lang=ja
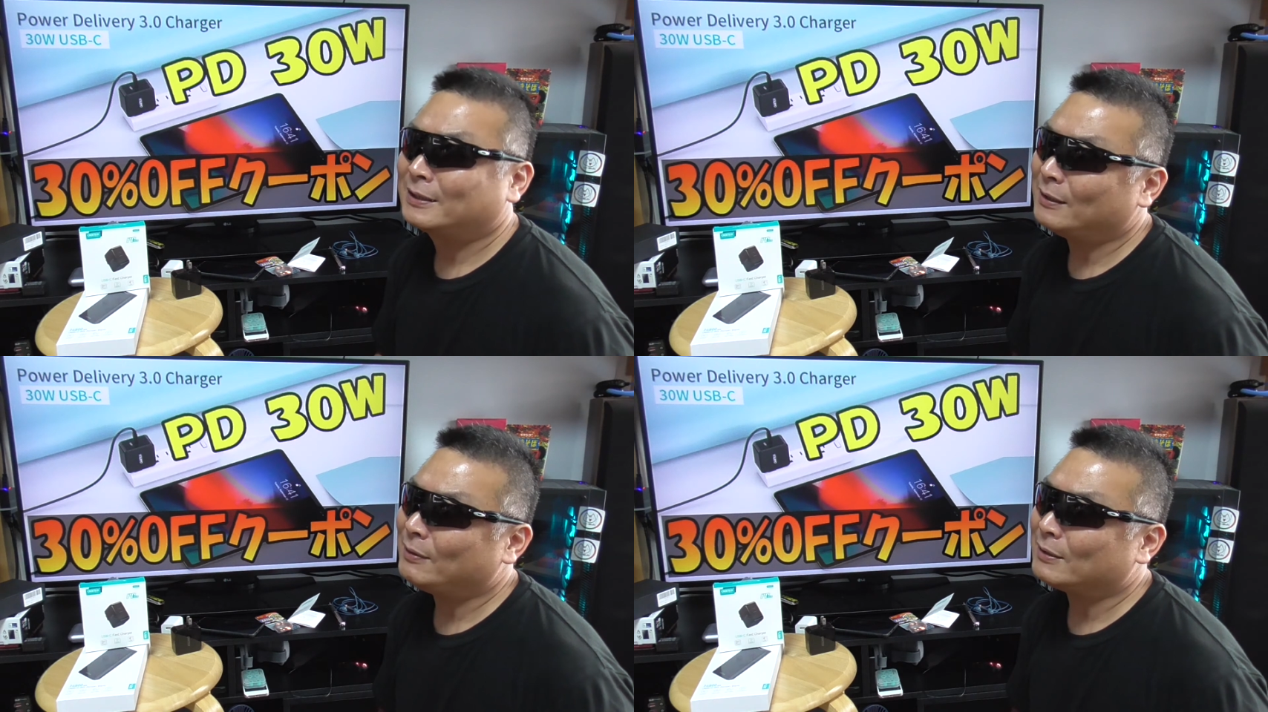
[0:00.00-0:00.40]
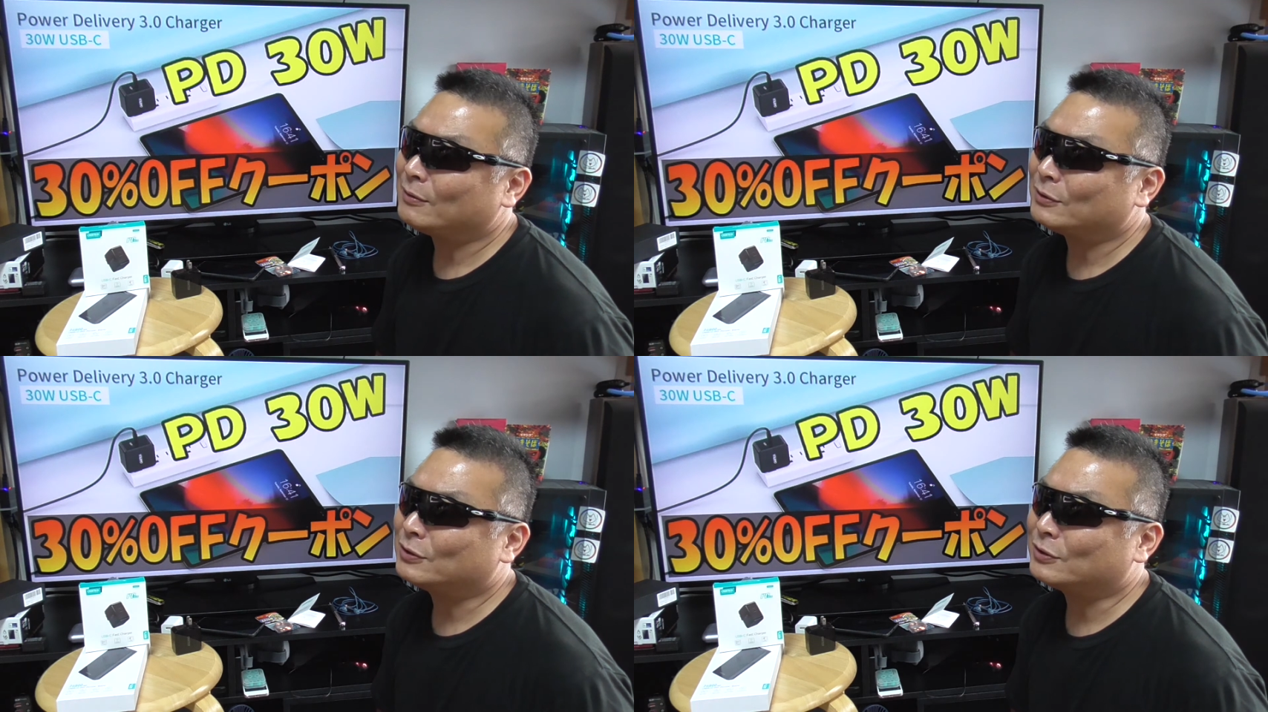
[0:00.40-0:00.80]

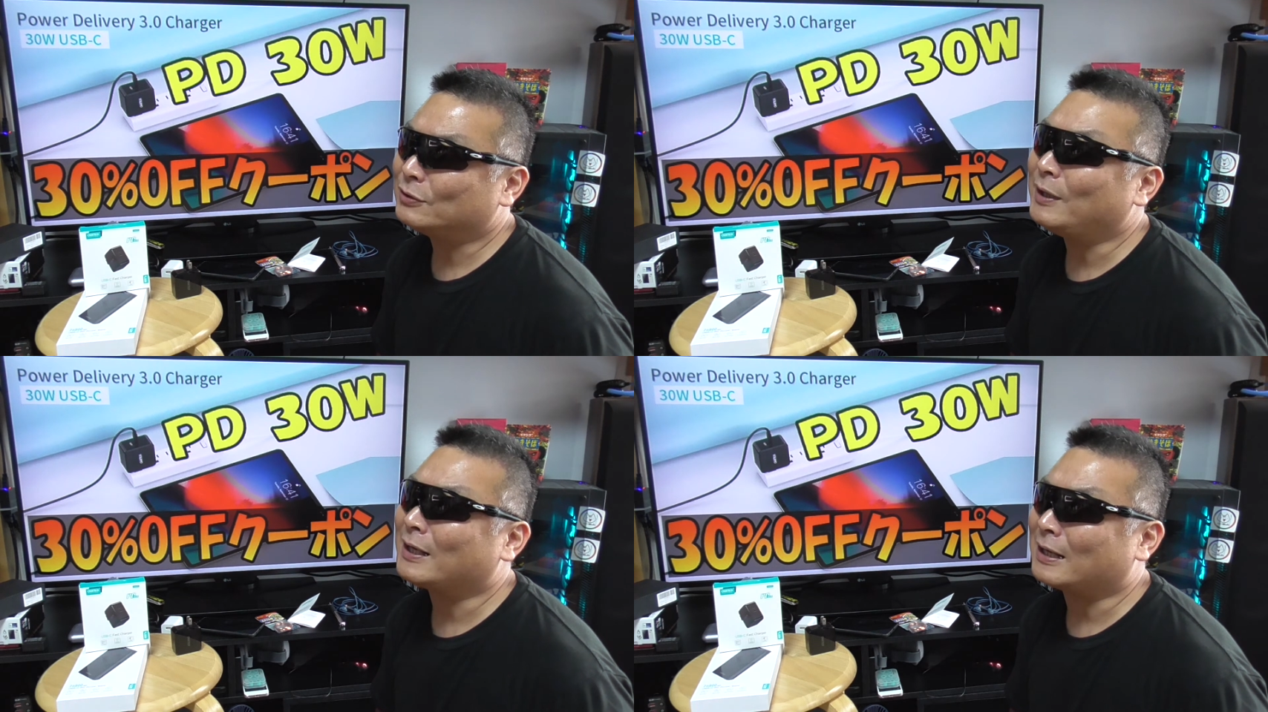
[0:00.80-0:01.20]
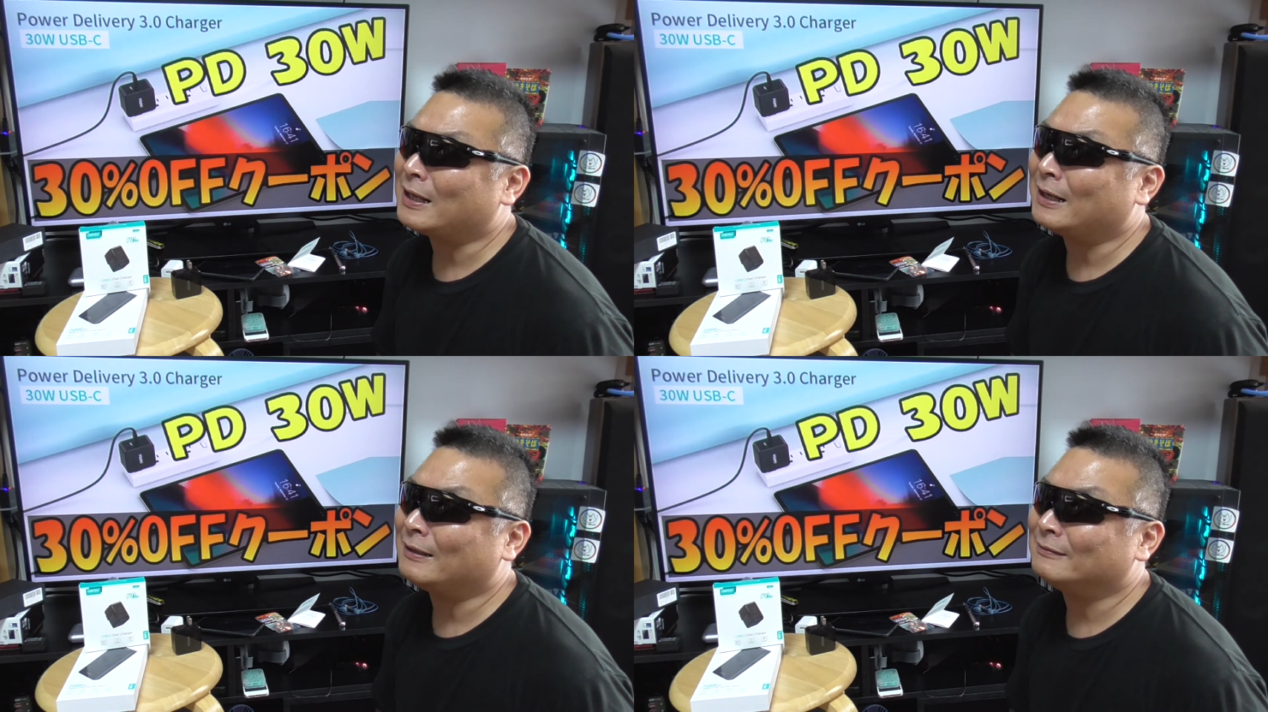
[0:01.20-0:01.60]
1559円か
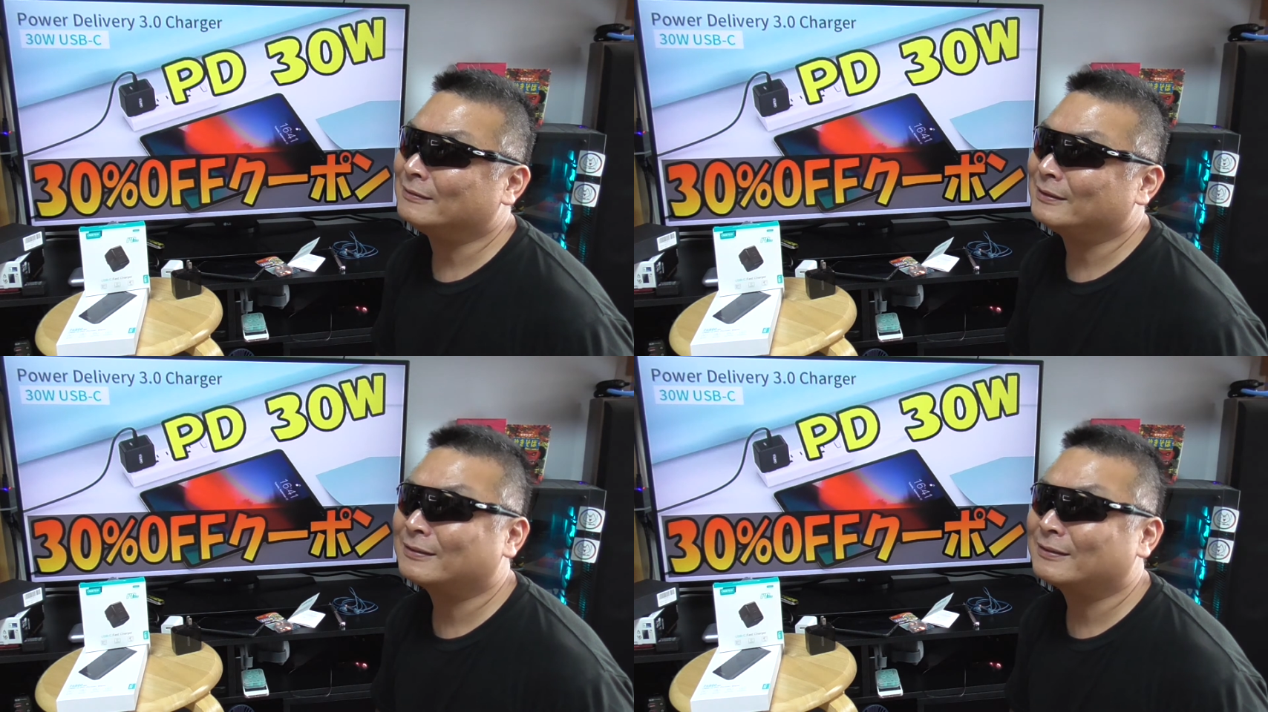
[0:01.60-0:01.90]
な、うん、